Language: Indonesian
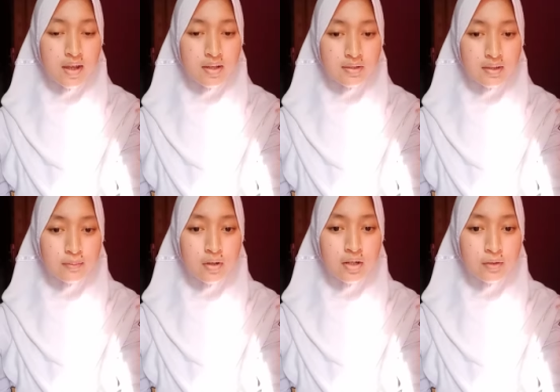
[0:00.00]

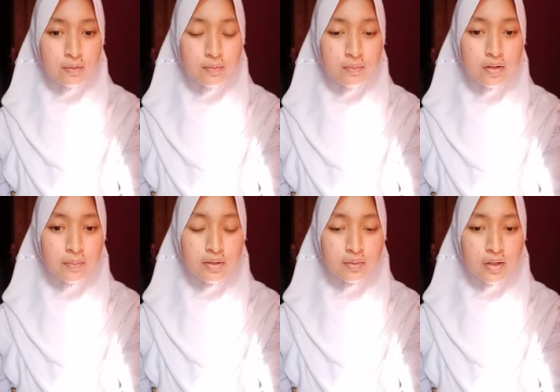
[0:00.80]
Assalamualaikum
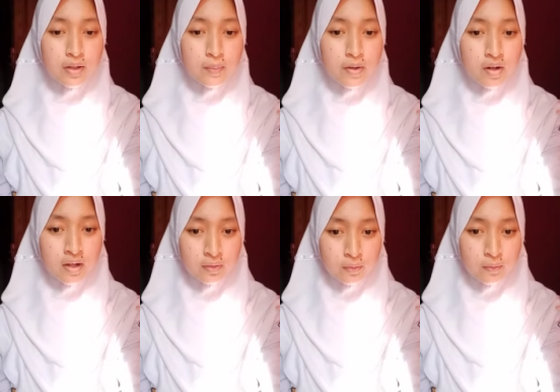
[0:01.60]
warahmatullahi
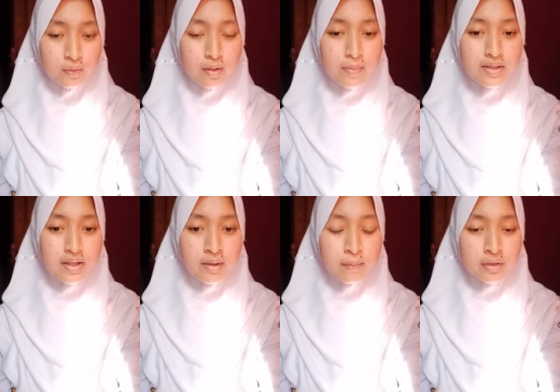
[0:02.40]
wabarakatuh. Nama
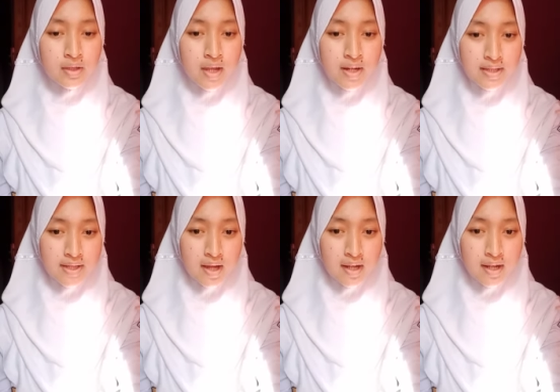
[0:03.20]
saya Putri
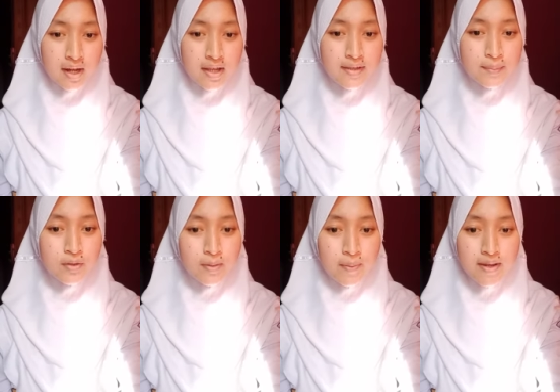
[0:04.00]
Anissa dari kelas
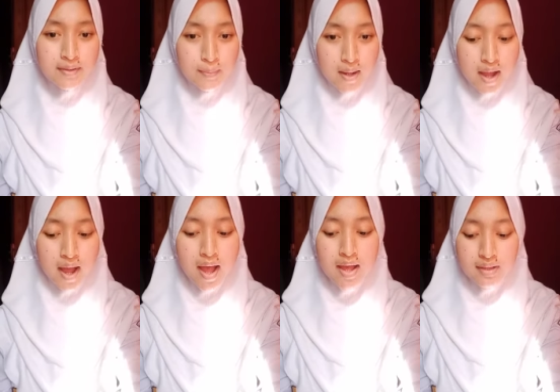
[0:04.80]
10 IPS 5.
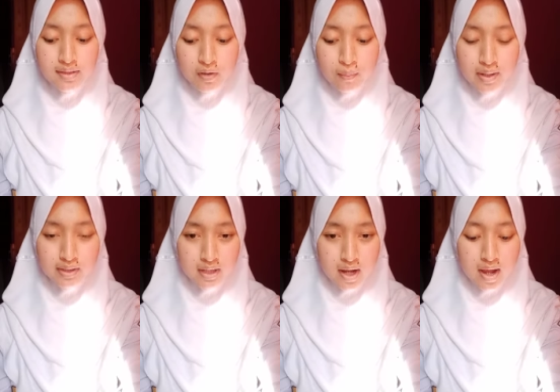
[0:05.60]

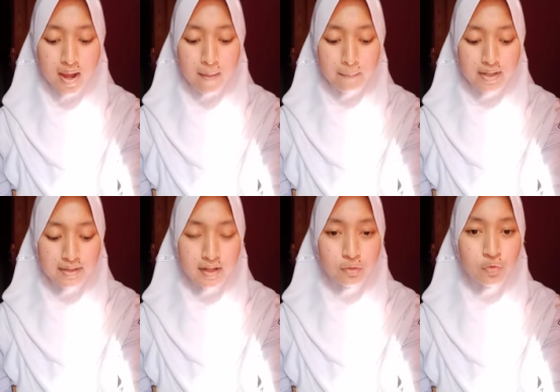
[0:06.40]
Jawabannya
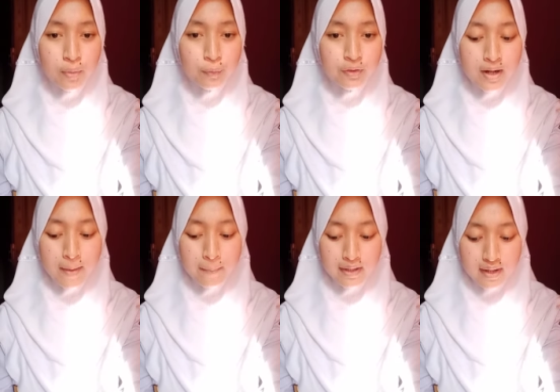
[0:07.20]
pasal
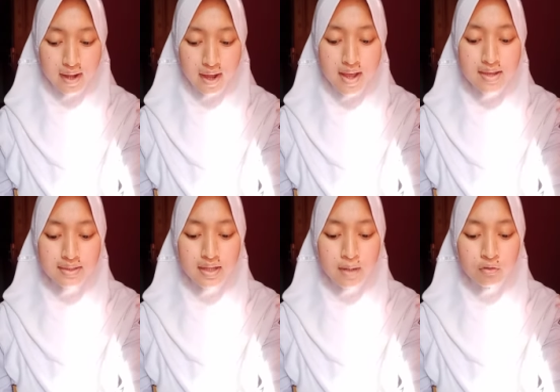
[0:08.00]
28A.
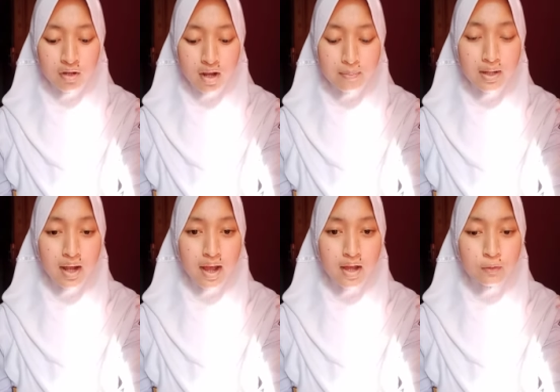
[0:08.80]
Setiap orang
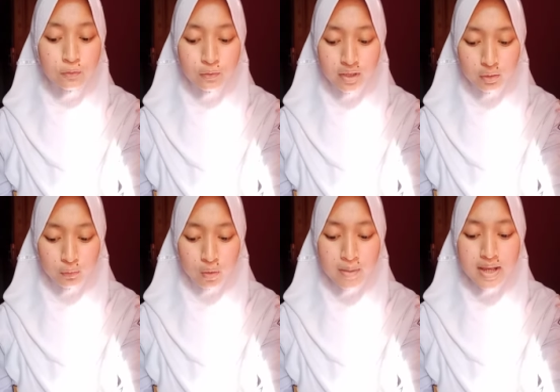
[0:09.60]
berhak untuk
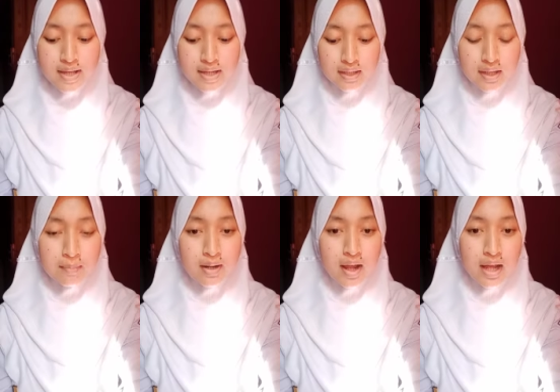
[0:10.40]
hidup serta
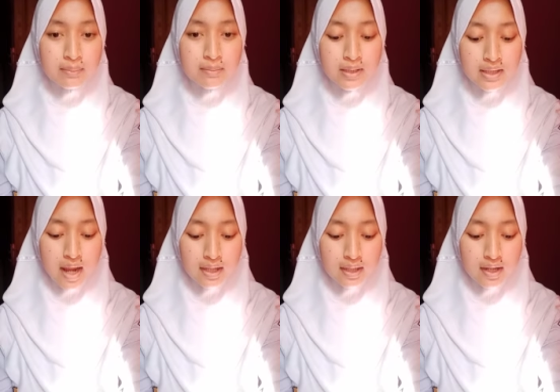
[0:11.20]
berhak
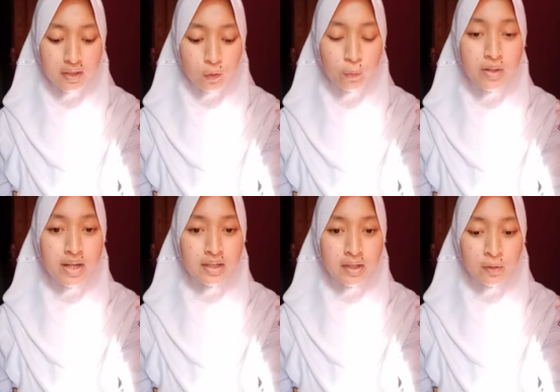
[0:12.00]
mempertahankan hidup
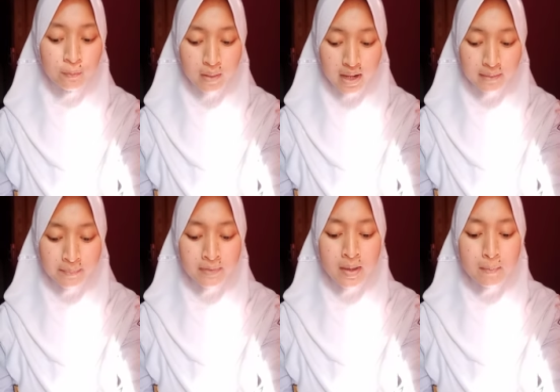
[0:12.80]
dan kehidupan.
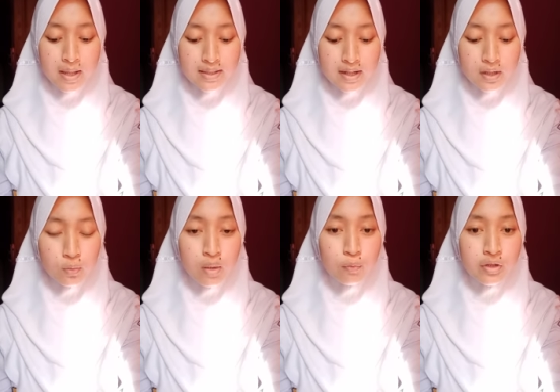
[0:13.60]
Pasal
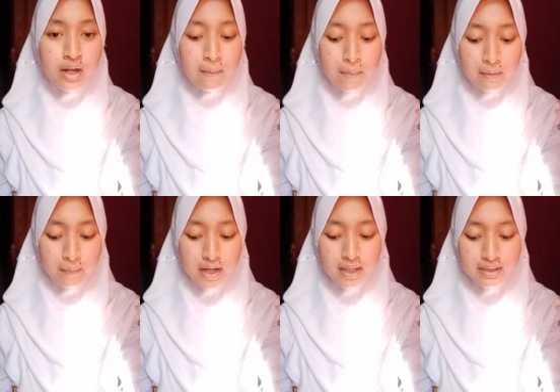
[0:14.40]
28B
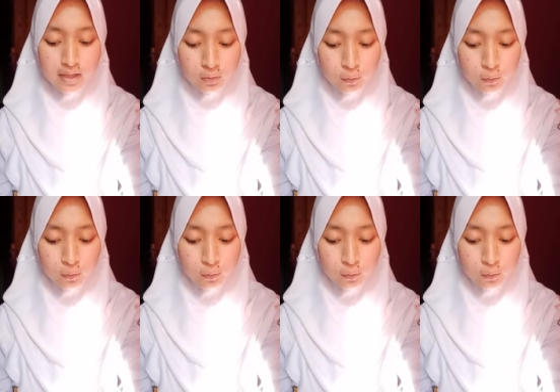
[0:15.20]
ayat 1.